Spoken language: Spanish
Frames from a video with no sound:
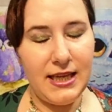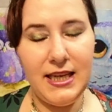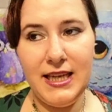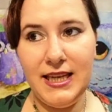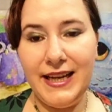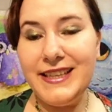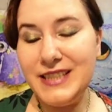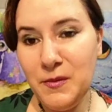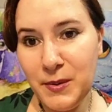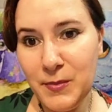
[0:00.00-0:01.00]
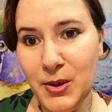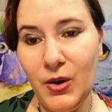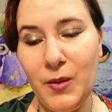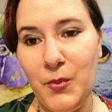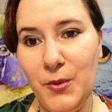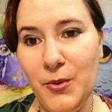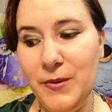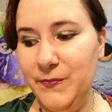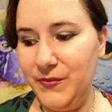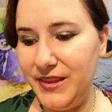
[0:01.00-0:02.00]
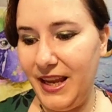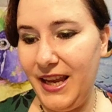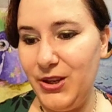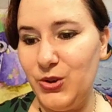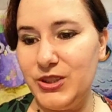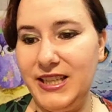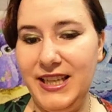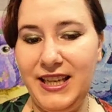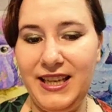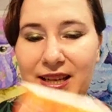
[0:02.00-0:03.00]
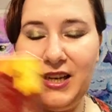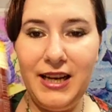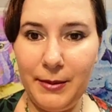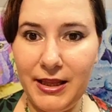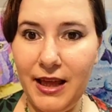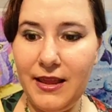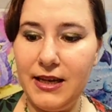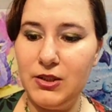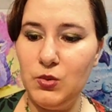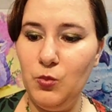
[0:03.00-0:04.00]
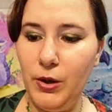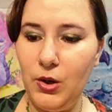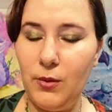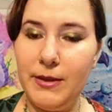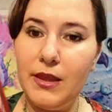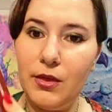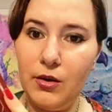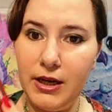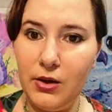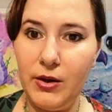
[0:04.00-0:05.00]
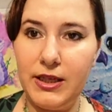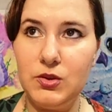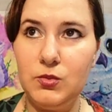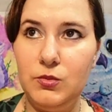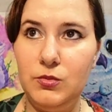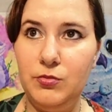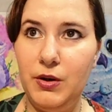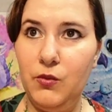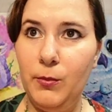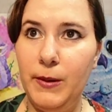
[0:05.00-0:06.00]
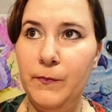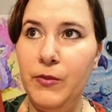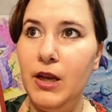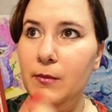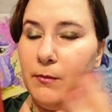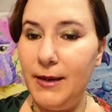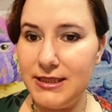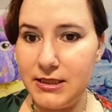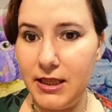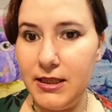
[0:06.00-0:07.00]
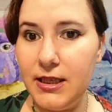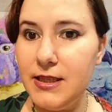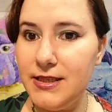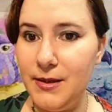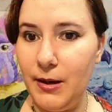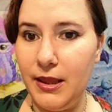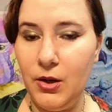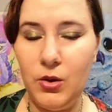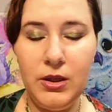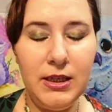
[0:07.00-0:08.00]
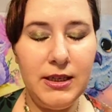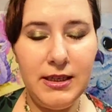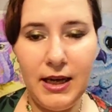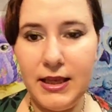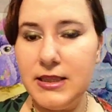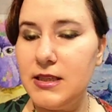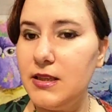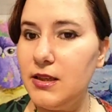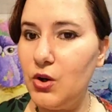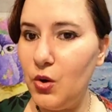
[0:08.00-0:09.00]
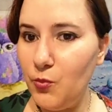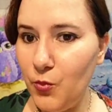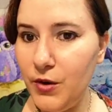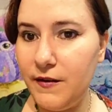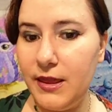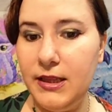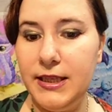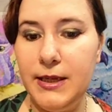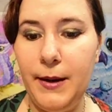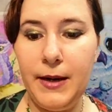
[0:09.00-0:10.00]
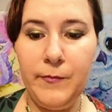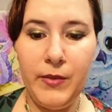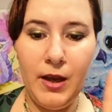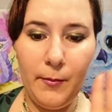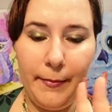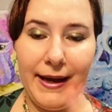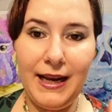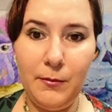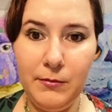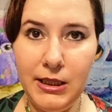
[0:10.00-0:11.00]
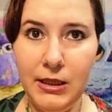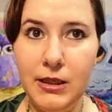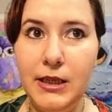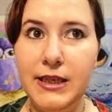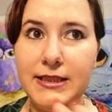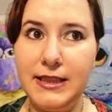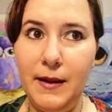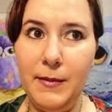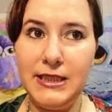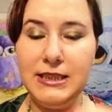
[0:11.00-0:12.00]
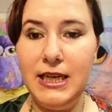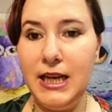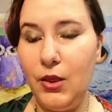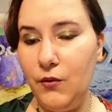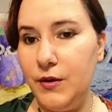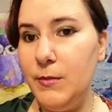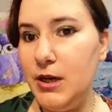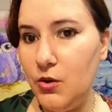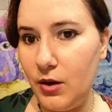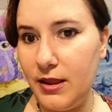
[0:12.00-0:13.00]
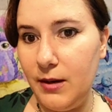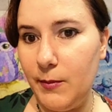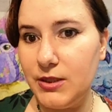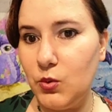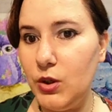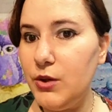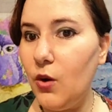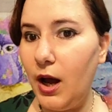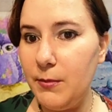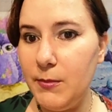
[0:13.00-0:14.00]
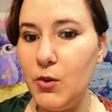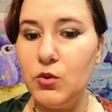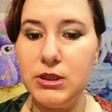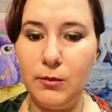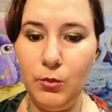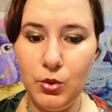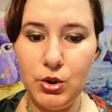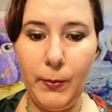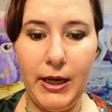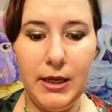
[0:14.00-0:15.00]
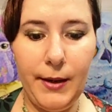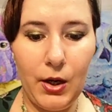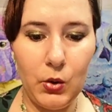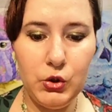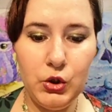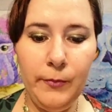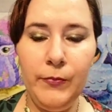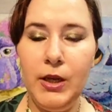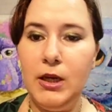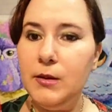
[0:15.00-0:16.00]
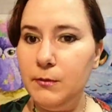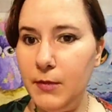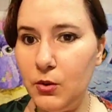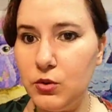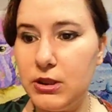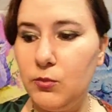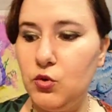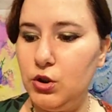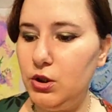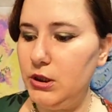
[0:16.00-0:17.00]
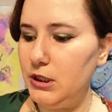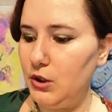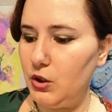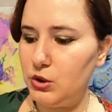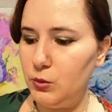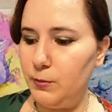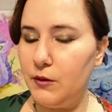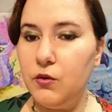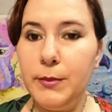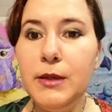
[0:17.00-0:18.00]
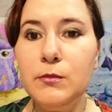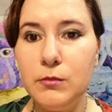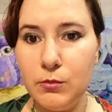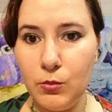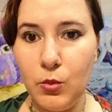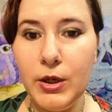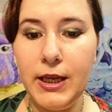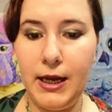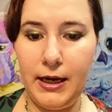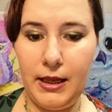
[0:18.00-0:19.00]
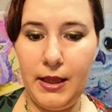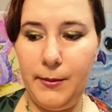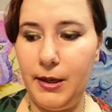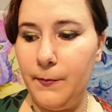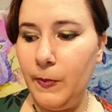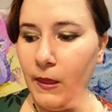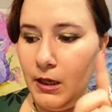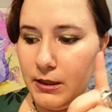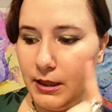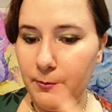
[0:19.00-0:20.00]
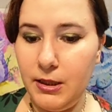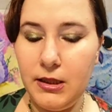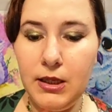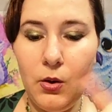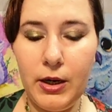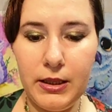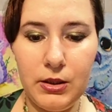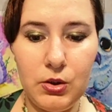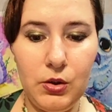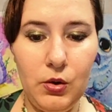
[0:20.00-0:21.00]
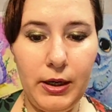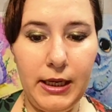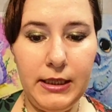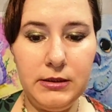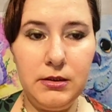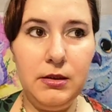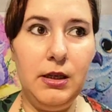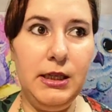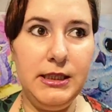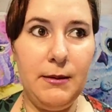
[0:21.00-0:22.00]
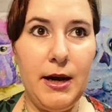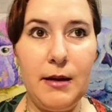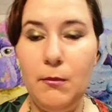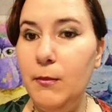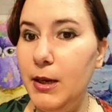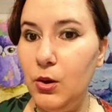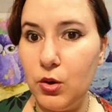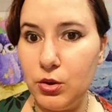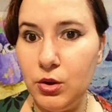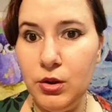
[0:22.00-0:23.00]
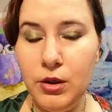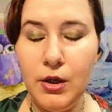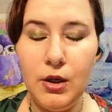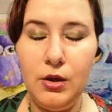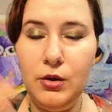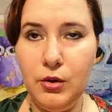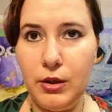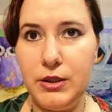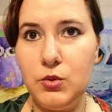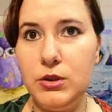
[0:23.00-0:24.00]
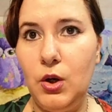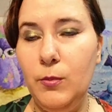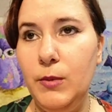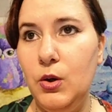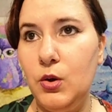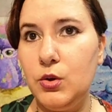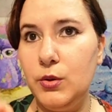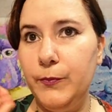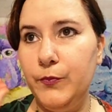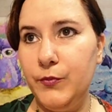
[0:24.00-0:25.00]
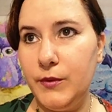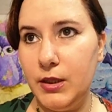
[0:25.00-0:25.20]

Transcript: y es el primero que pruebo de ellos. y la verdad es un buen comienzo, creo que es un perfume bastante llevadero, nada excéntrico, muy fácil de llevar. Para mí está más del lado femenino que del masculino, a mí me gusta mucho para llevarlo yo, me gusta mucho y creo que es un perfume muy agradable. También digo que dentro de lo que es el llevar melocotón, no resulta un melocotón